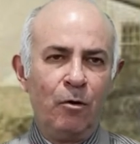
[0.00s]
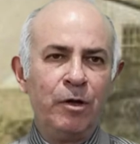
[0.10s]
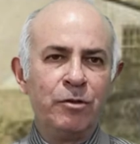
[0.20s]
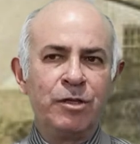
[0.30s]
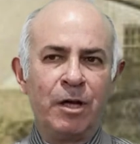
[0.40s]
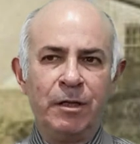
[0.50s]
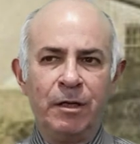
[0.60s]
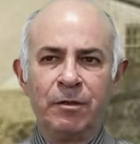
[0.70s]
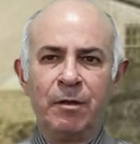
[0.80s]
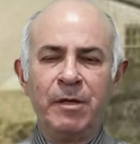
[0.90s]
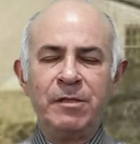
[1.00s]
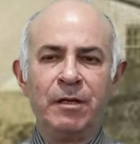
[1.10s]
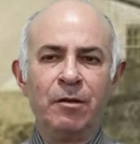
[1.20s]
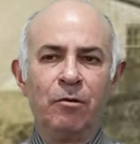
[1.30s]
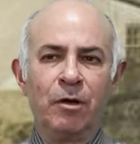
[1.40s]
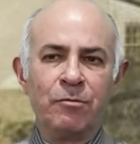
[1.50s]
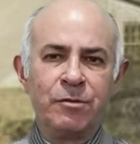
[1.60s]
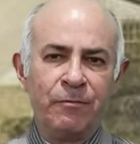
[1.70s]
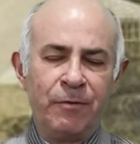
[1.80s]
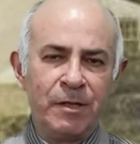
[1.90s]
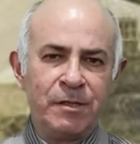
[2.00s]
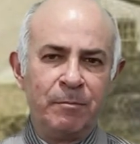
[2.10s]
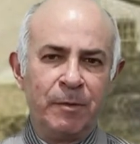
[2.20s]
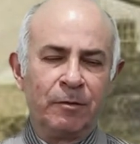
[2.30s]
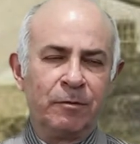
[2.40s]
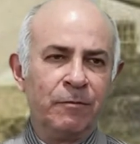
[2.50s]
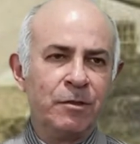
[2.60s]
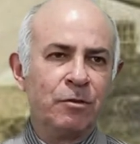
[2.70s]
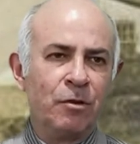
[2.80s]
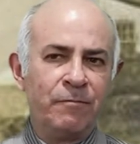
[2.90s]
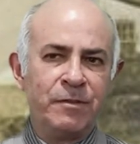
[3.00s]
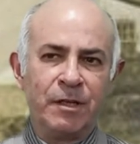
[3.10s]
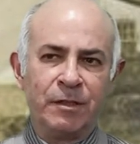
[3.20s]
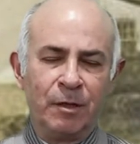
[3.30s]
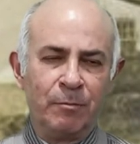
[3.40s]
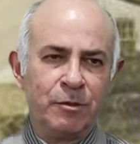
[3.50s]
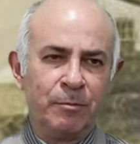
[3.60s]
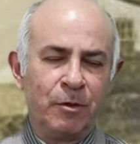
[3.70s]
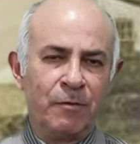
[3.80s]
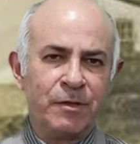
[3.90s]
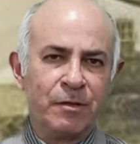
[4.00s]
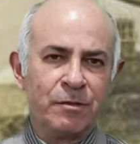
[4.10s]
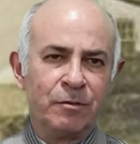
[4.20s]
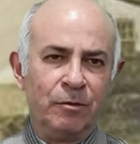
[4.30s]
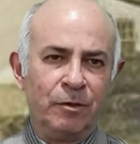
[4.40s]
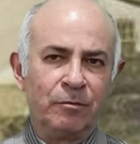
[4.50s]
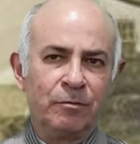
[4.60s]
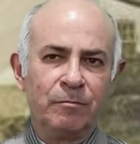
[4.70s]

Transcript: O Rio de Janeiro também seria o local do seu falecimento, em 29 de setembro de 1908.